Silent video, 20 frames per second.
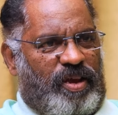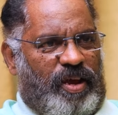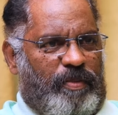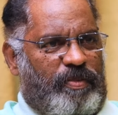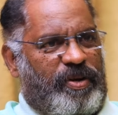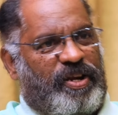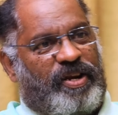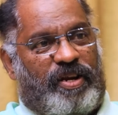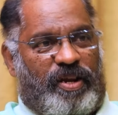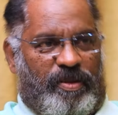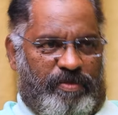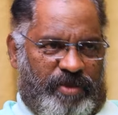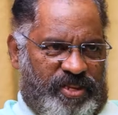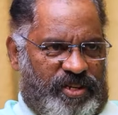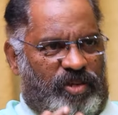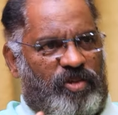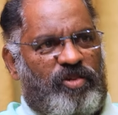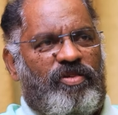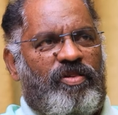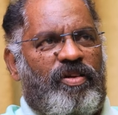அப்படின்ற
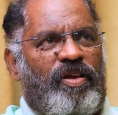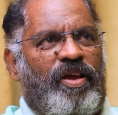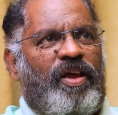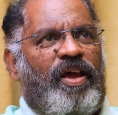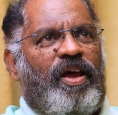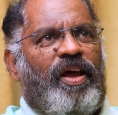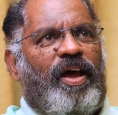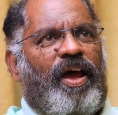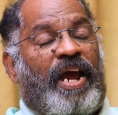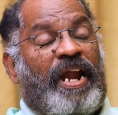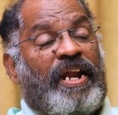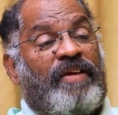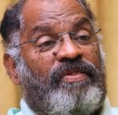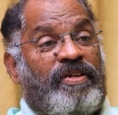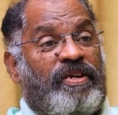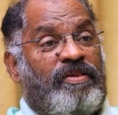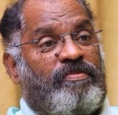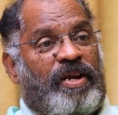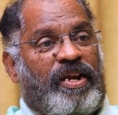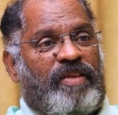மாதிரியும்
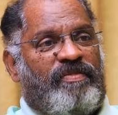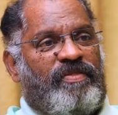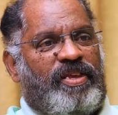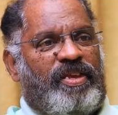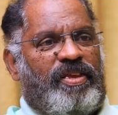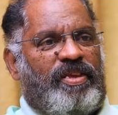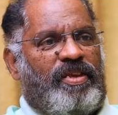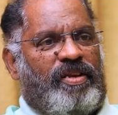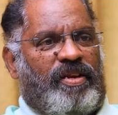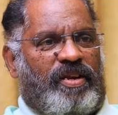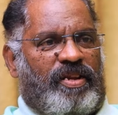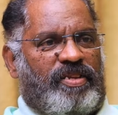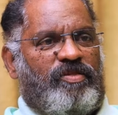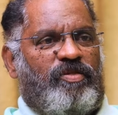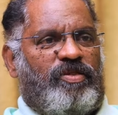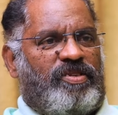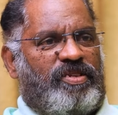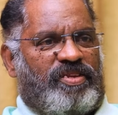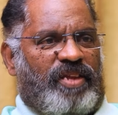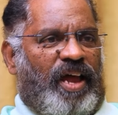கணவன் மனைவின்றது
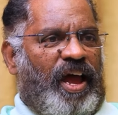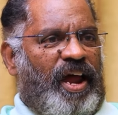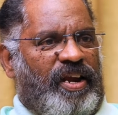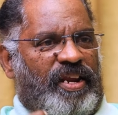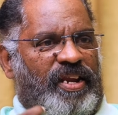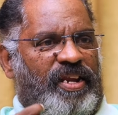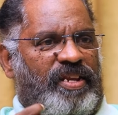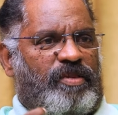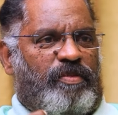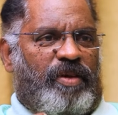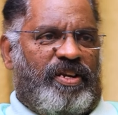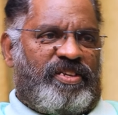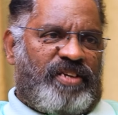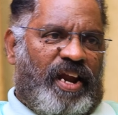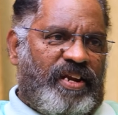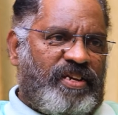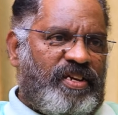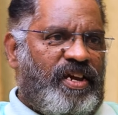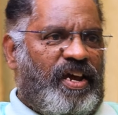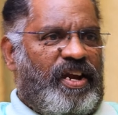வந்து தாலி இந்த மாதிரி
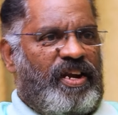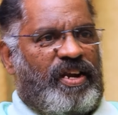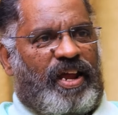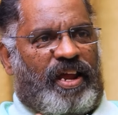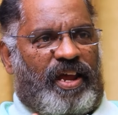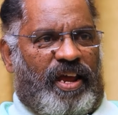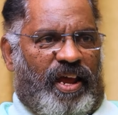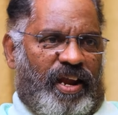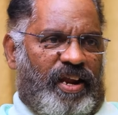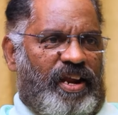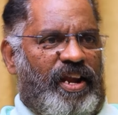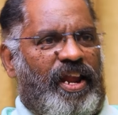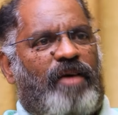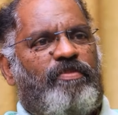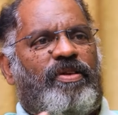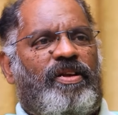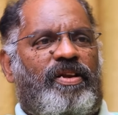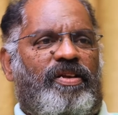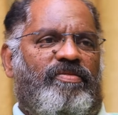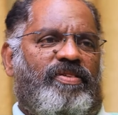சடங்குகள்
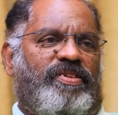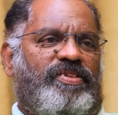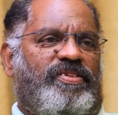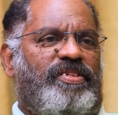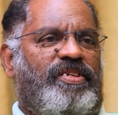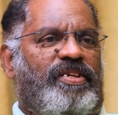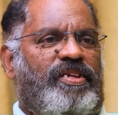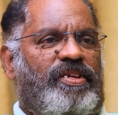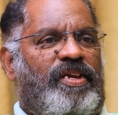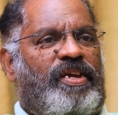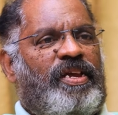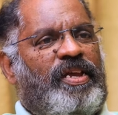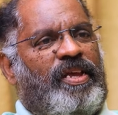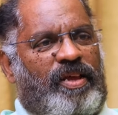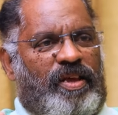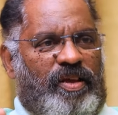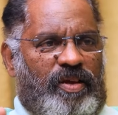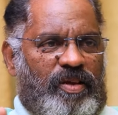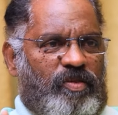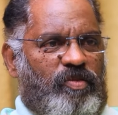அல்லாமல் வந்து
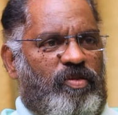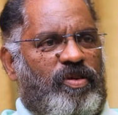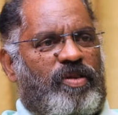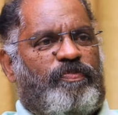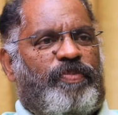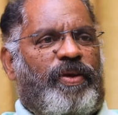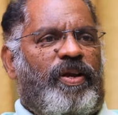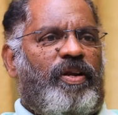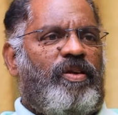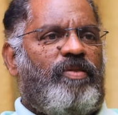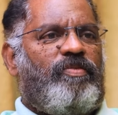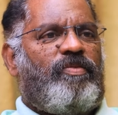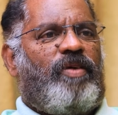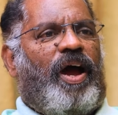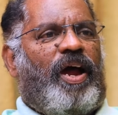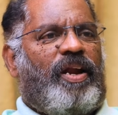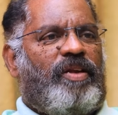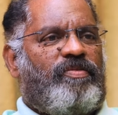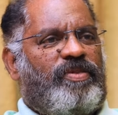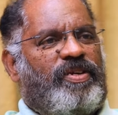ஒரு பெண்ணும்
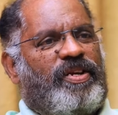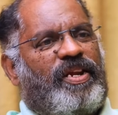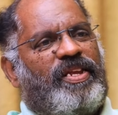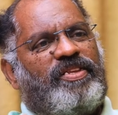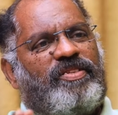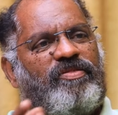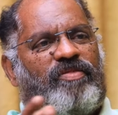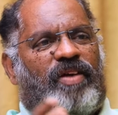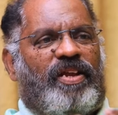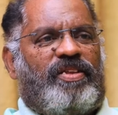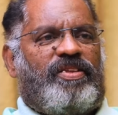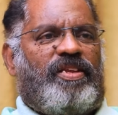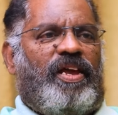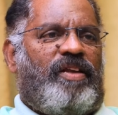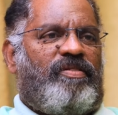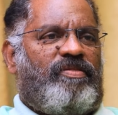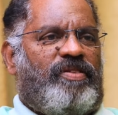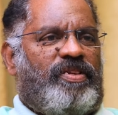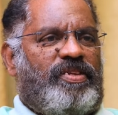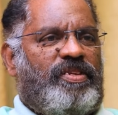ஆணும் இணைந்து
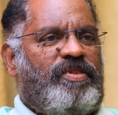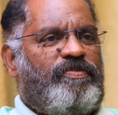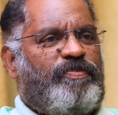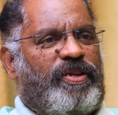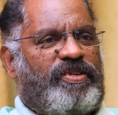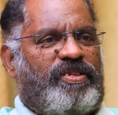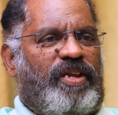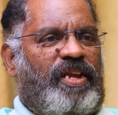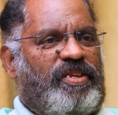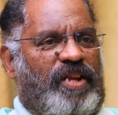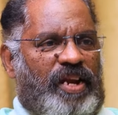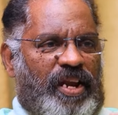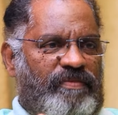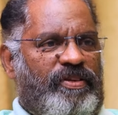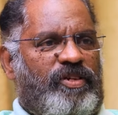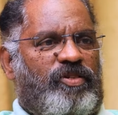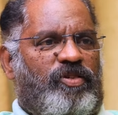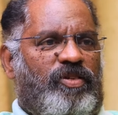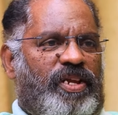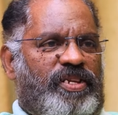வாழ்ந்தால் வந்து பார்த்தா அந்த
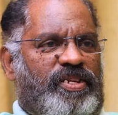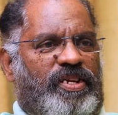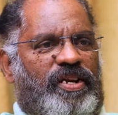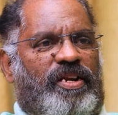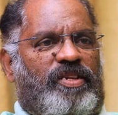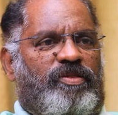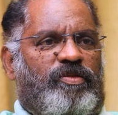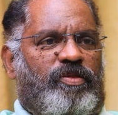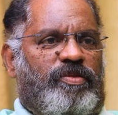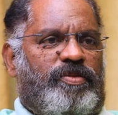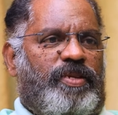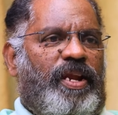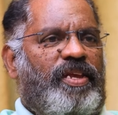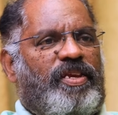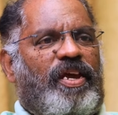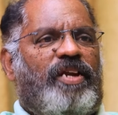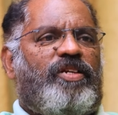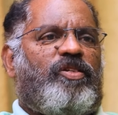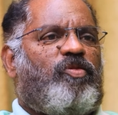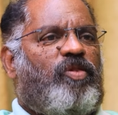லிவிங் டுகெதர்ன்றது கொடுத்தா
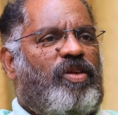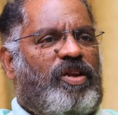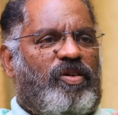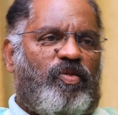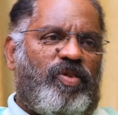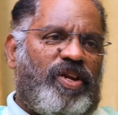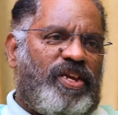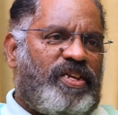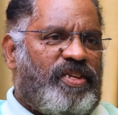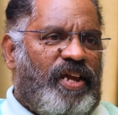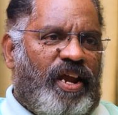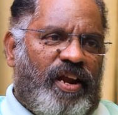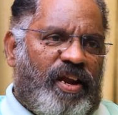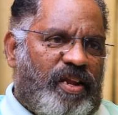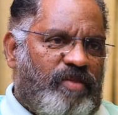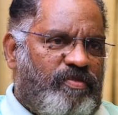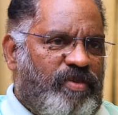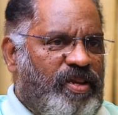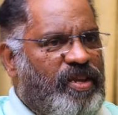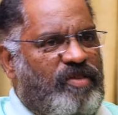
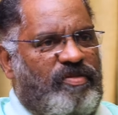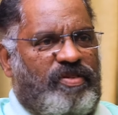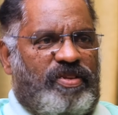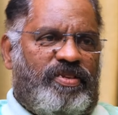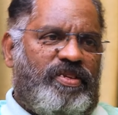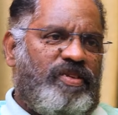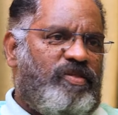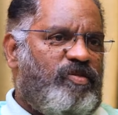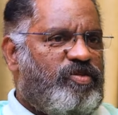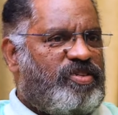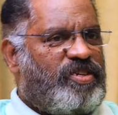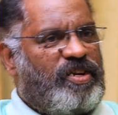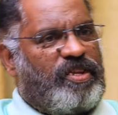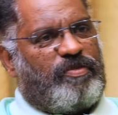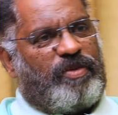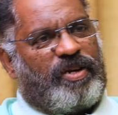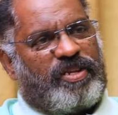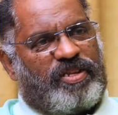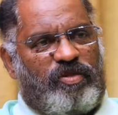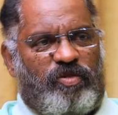ஏற்றுக்கொள்ளக்கூடியதான்ற மாதிரி வந்து
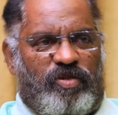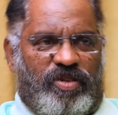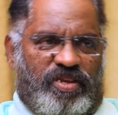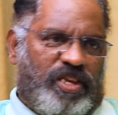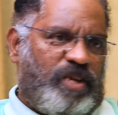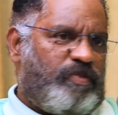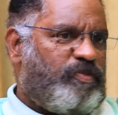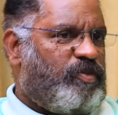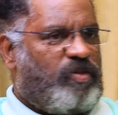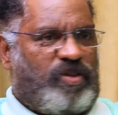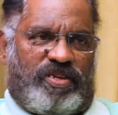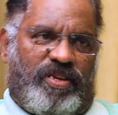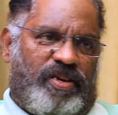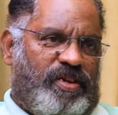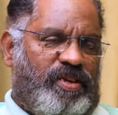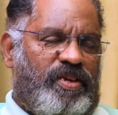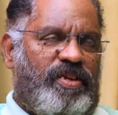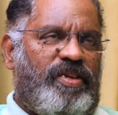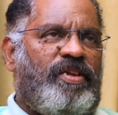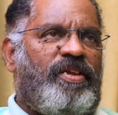உச்சநீதிமன்றத்தில் ஒரு தீர்ப்பு
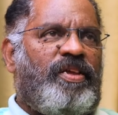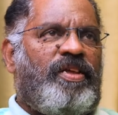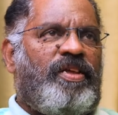கொடுத்துருக்கு